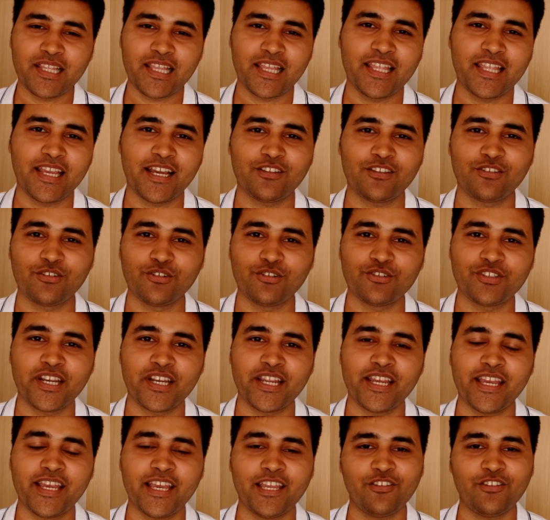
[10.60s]
लेने का सोच
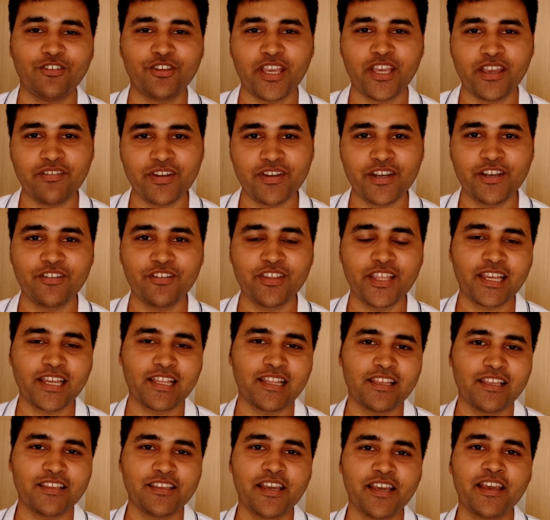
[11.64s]
रहे हैं तो ये वीडियो देख
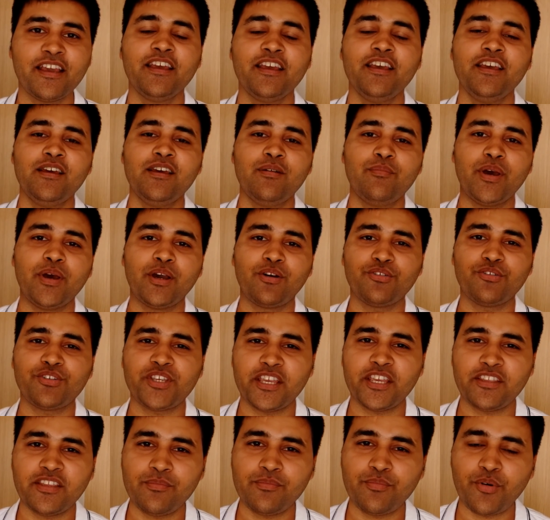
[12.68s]
लीजिए मैं कुछ
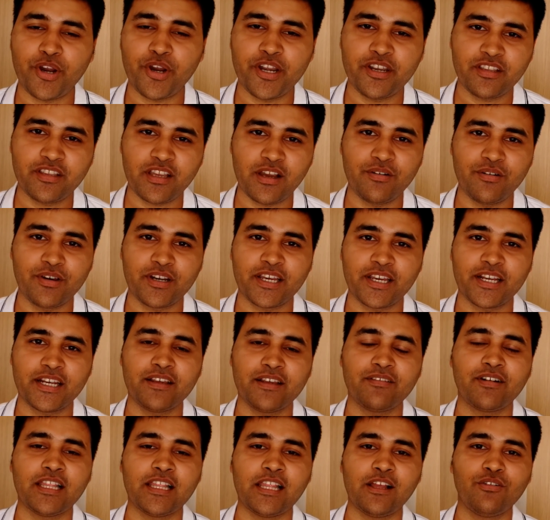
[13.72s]
ऐसे पॉइंट्स कवर
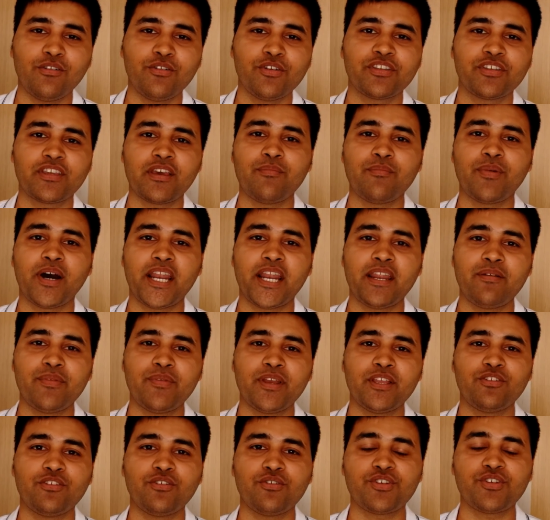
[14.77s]
करने वाला हूँ इसके बारे
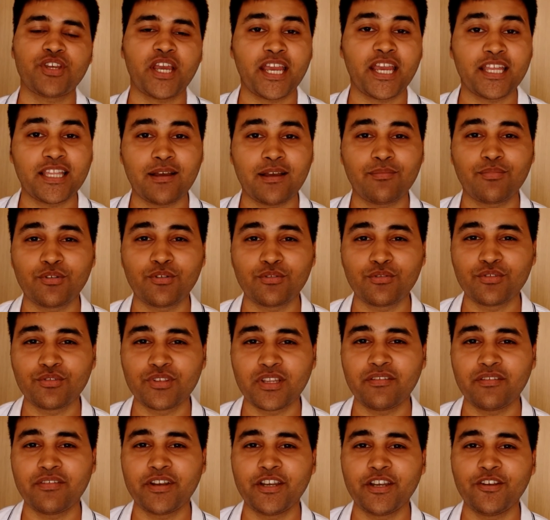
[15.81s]
में जो शायद आपको
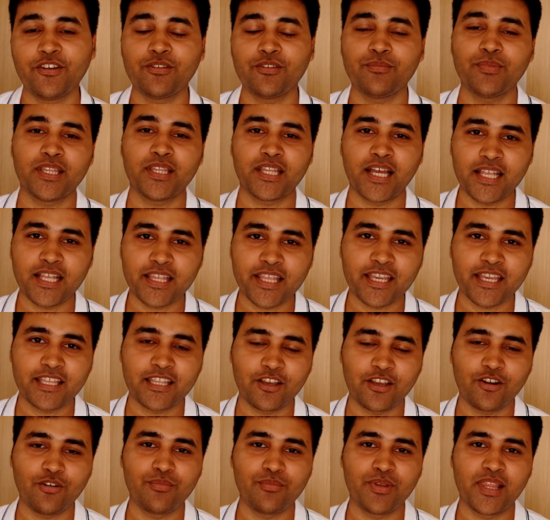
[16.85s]
दूसरे वीडियोज़ में ना
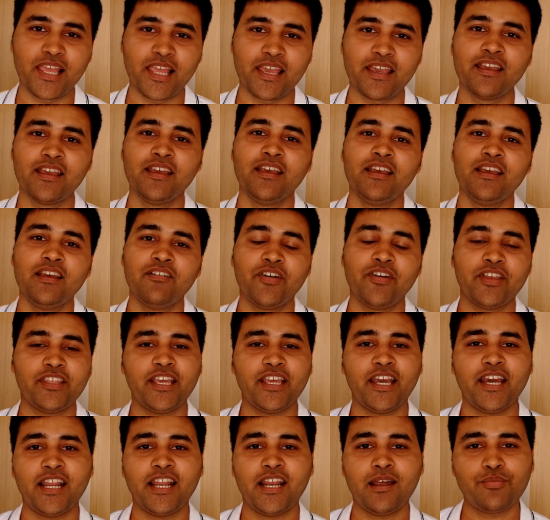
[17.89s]
देखने को मिले
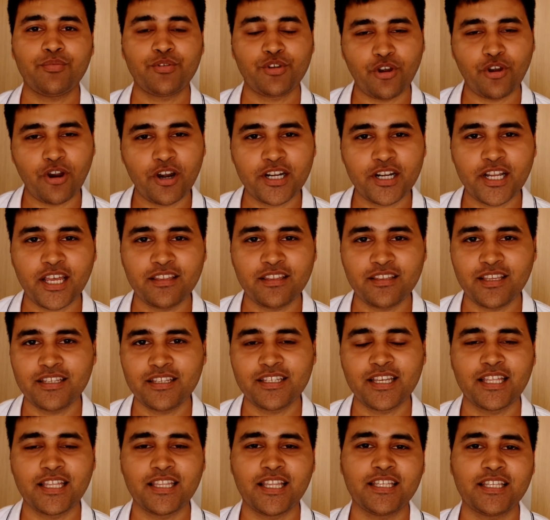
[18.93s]
वैसे अगर आप शॉर्ट आंसर
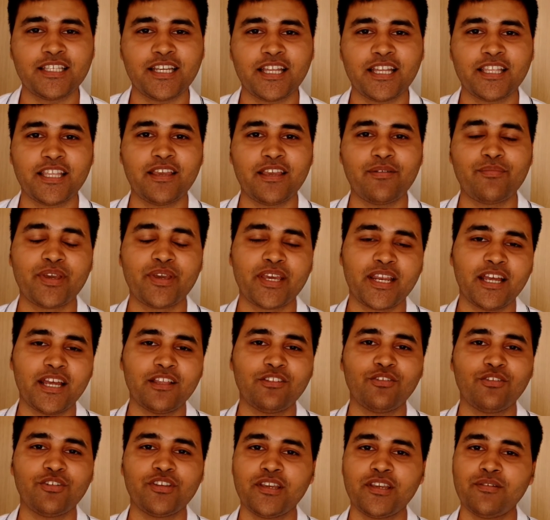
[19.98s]
जानना चाहते हैं मेरा
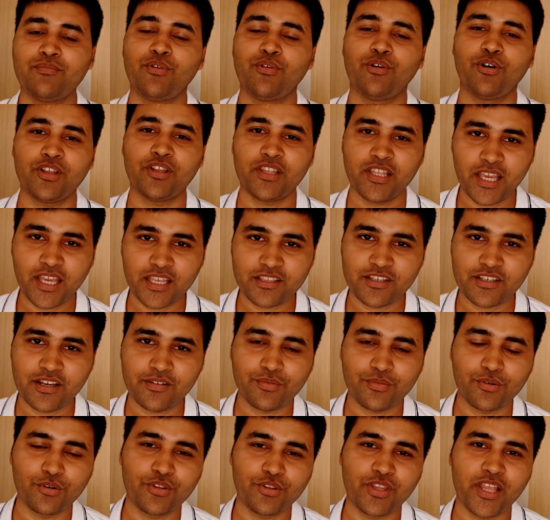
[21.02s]
तो ये बहुत ही अच्छा
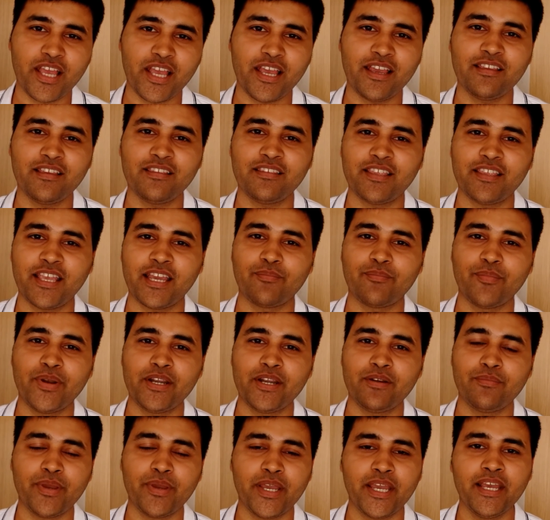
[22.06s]
फ़ोन है इस
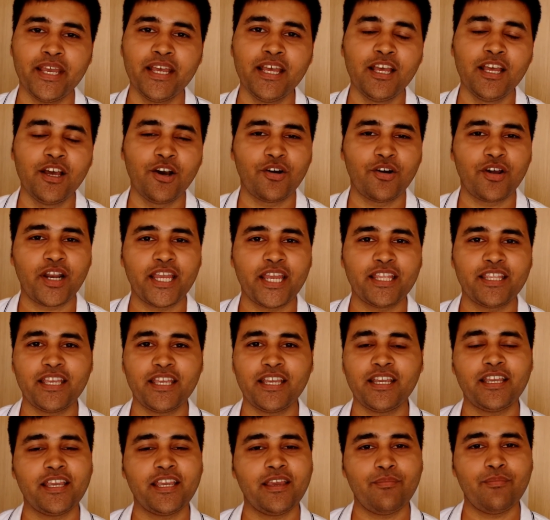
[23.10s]
सेगमेंट में और आई
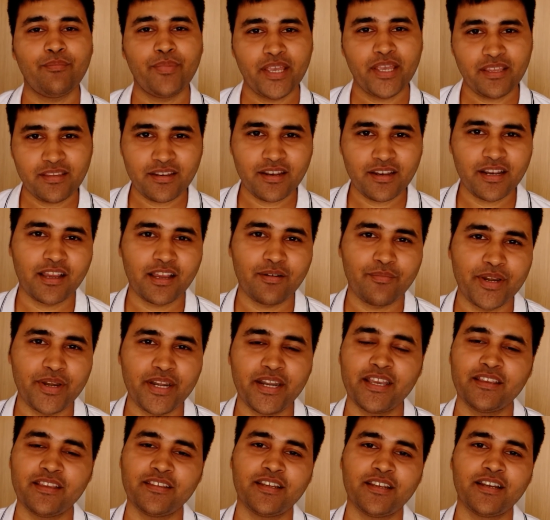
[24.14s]
थिंक ये बेस्ट
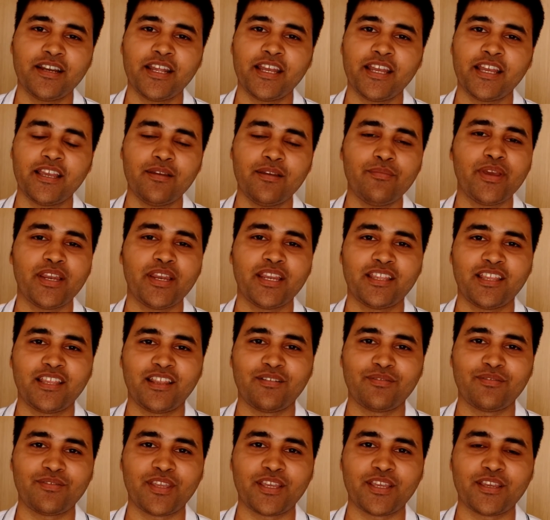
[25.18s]
रिकमेंडेशन रहेगी मेरी
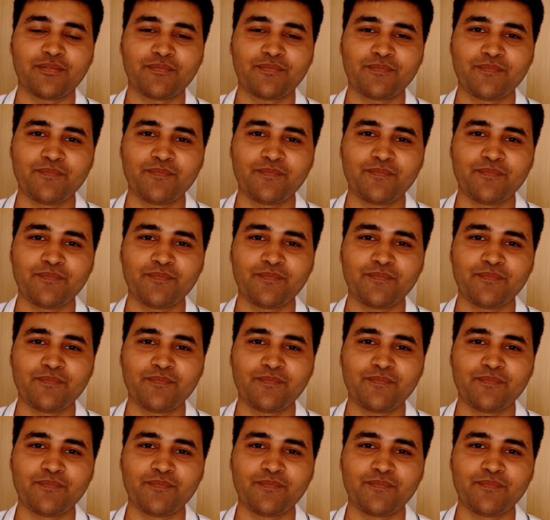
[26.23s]
तरफ से